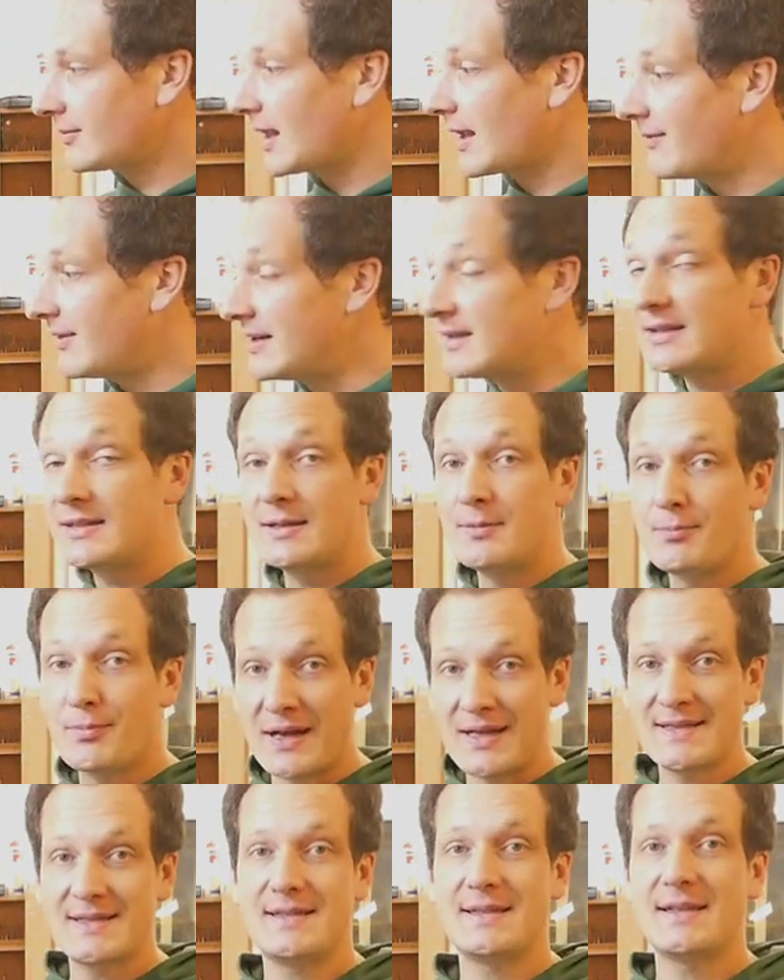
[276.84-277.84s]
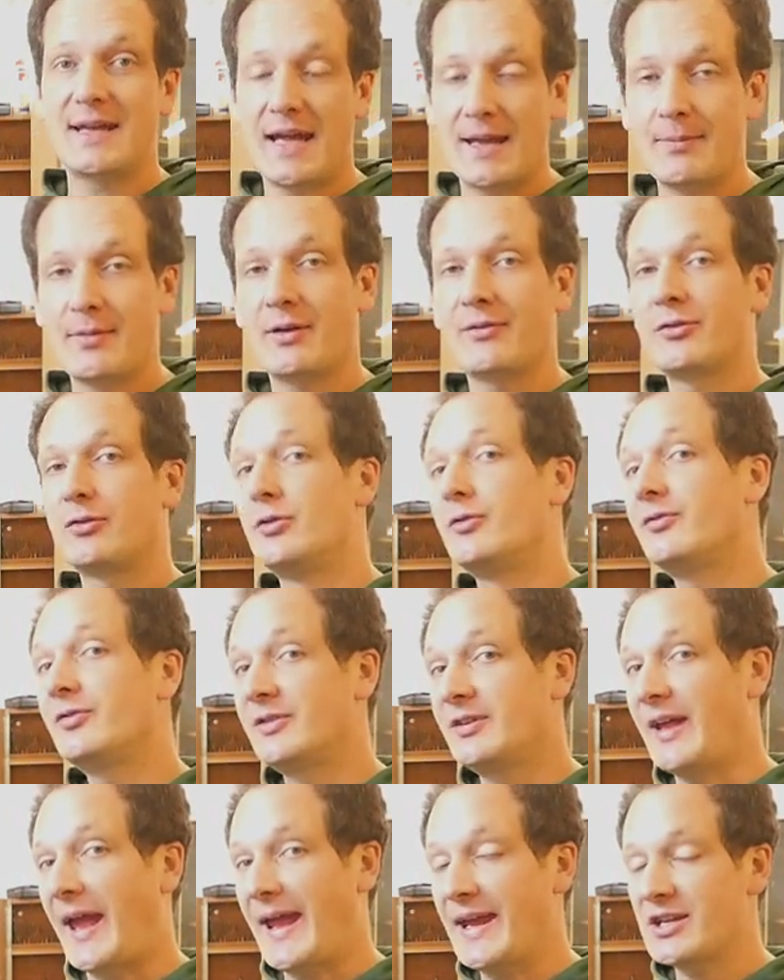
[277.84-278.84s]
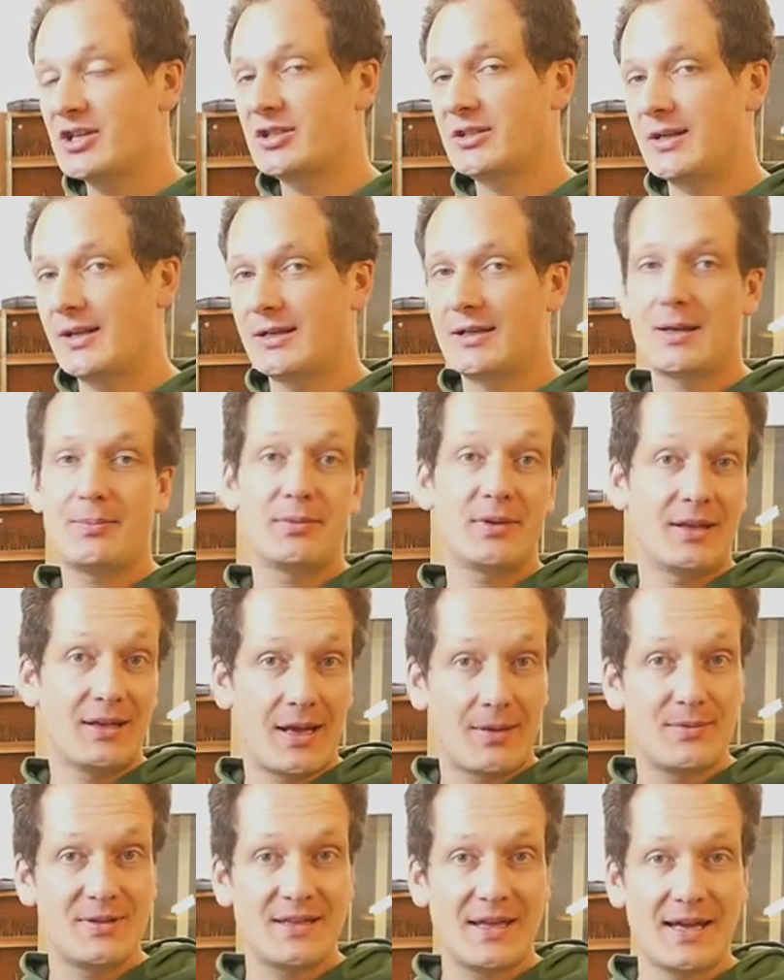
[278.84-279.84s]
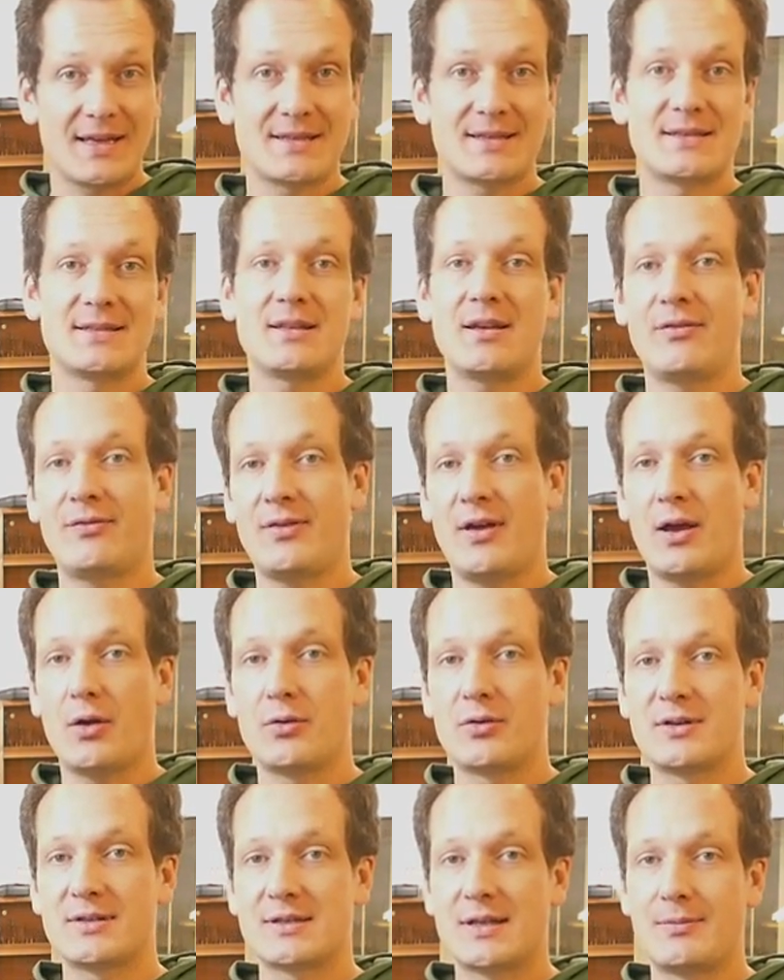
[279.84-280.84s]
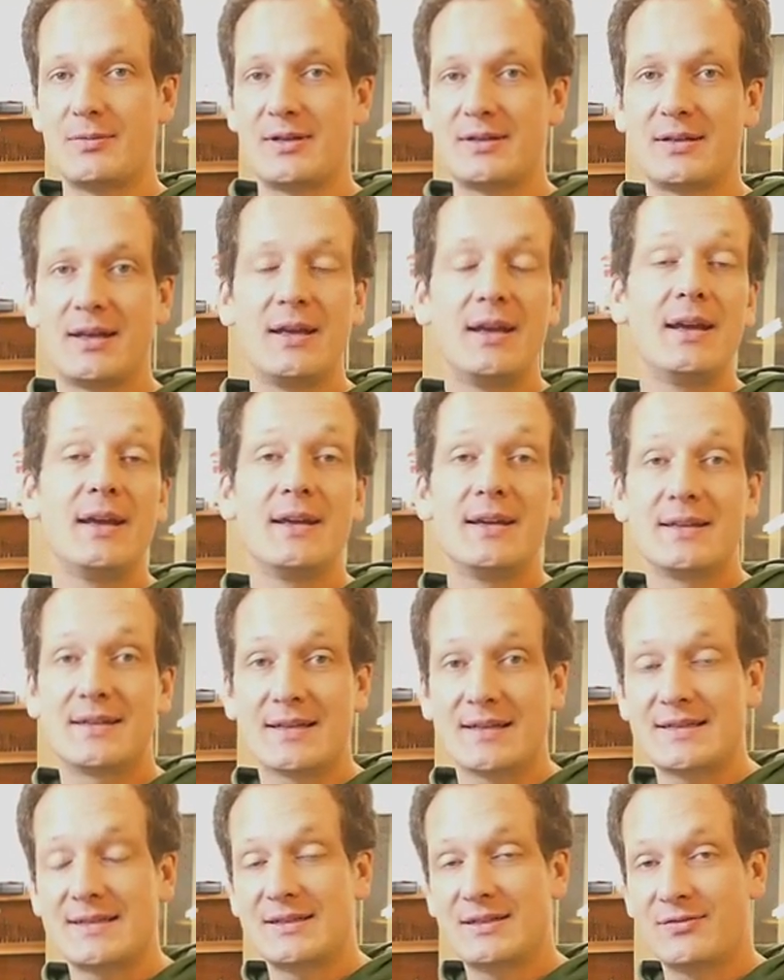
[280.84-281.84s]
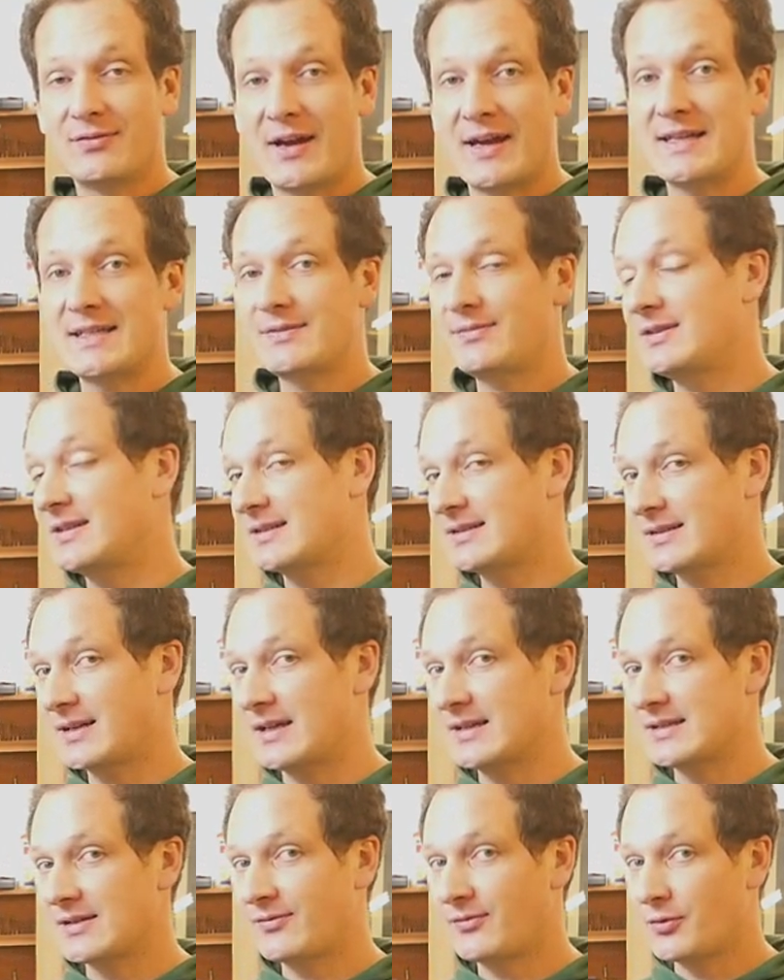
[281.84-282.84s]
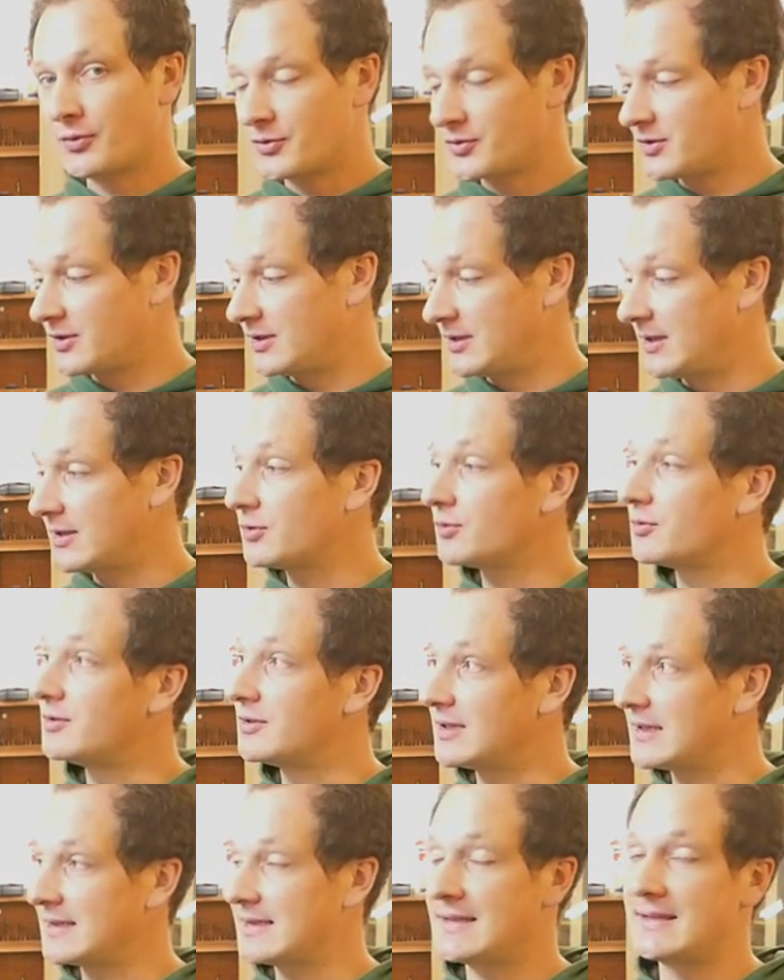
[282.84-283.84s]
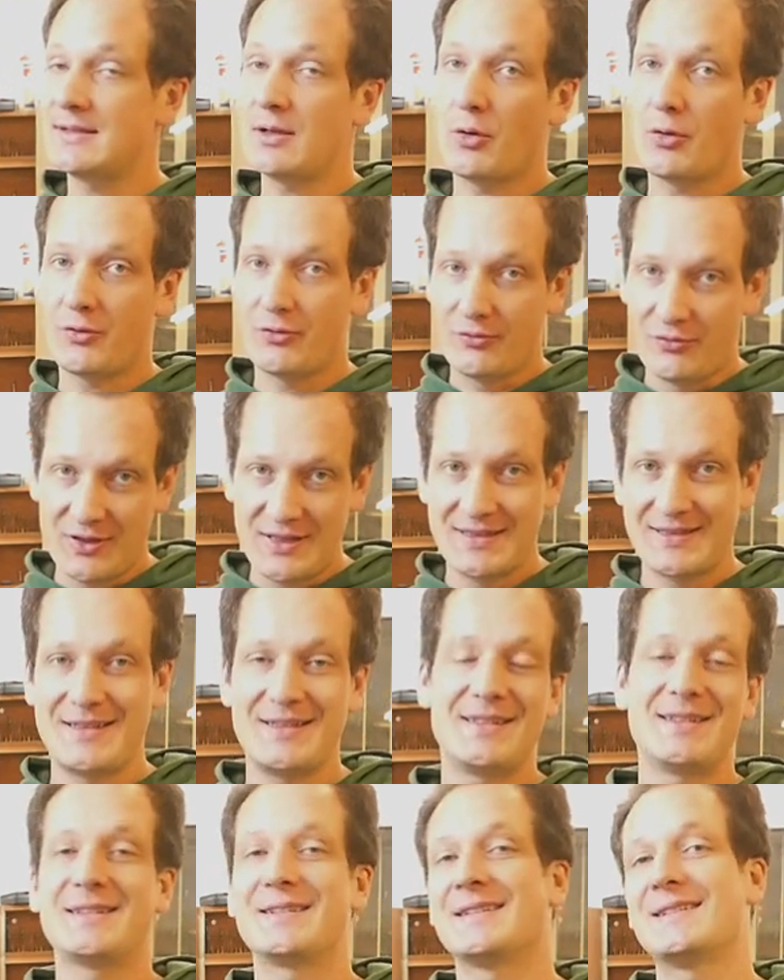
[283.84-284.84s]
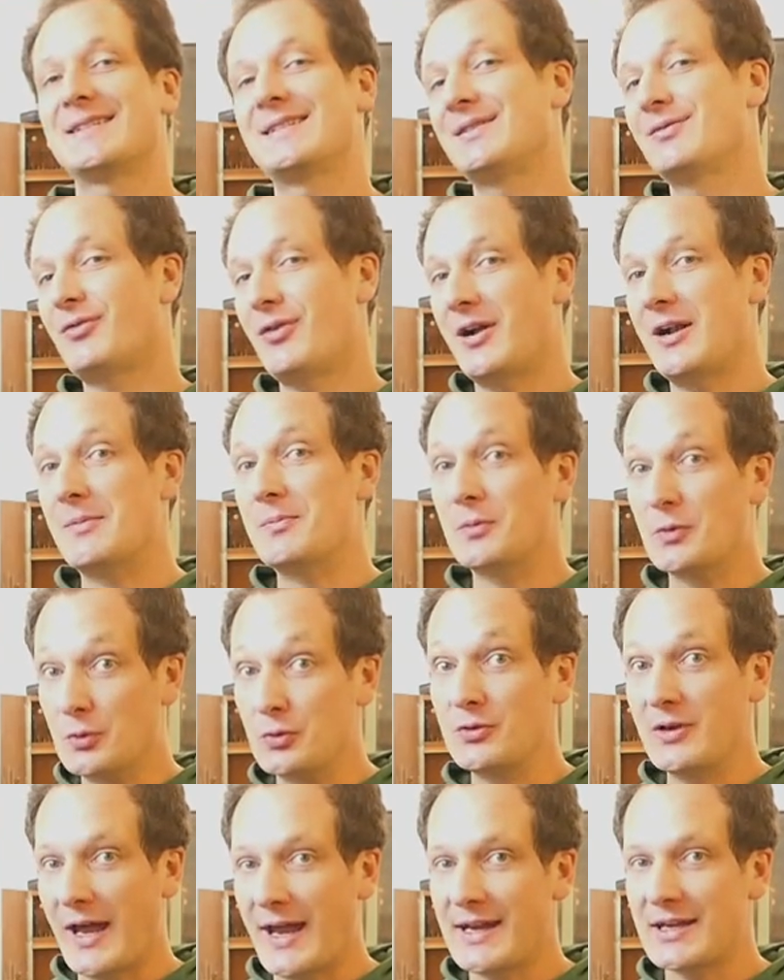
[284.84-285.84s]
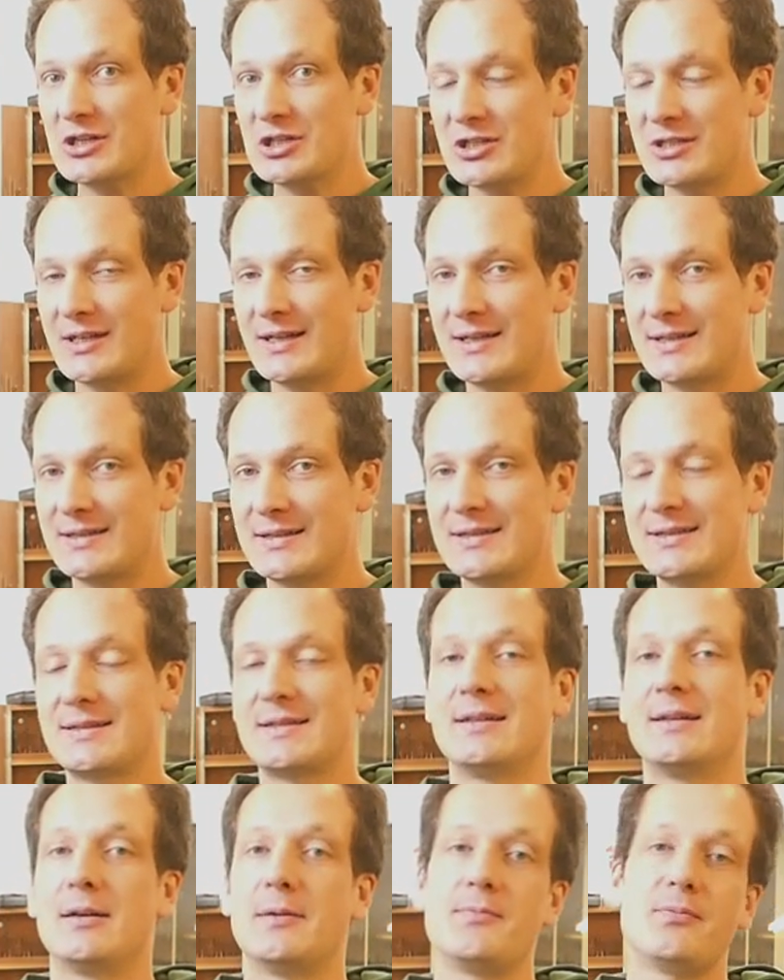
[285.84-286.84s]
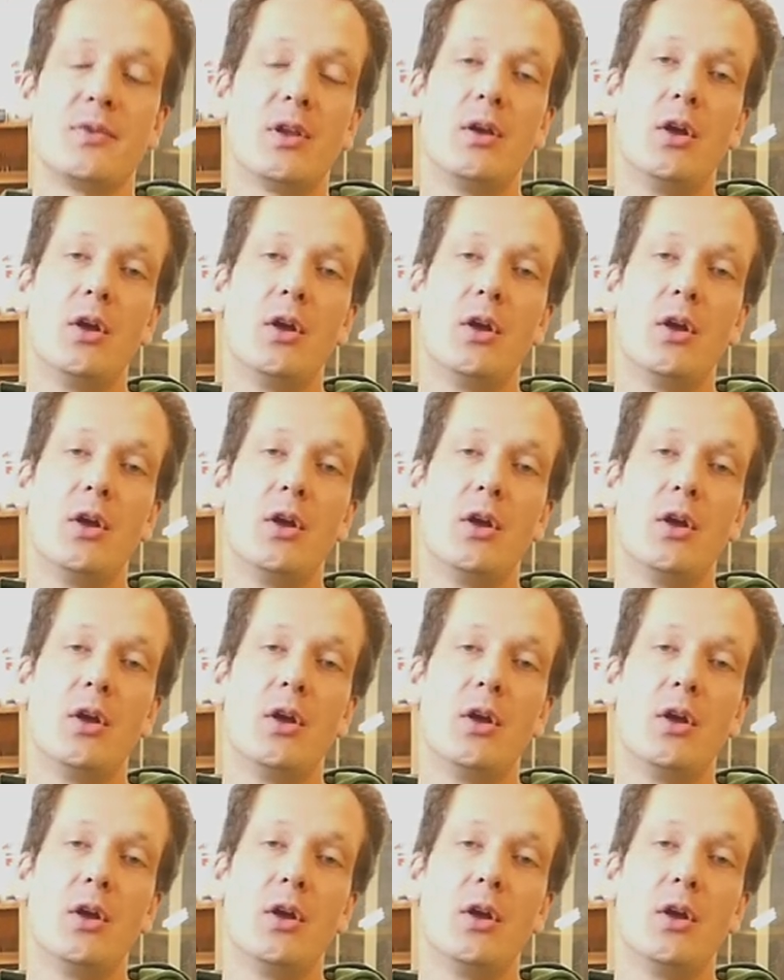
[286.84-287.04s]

wenn ich die Wanzige einmal vernünftig eingestellt habe, dann habe ich erstens Erfahrung gesammelt, dass ich weiß, wie das Ganze funktioniert und das ist auch wichtig, dass sie vor allem gut eingestellt ist. Ja.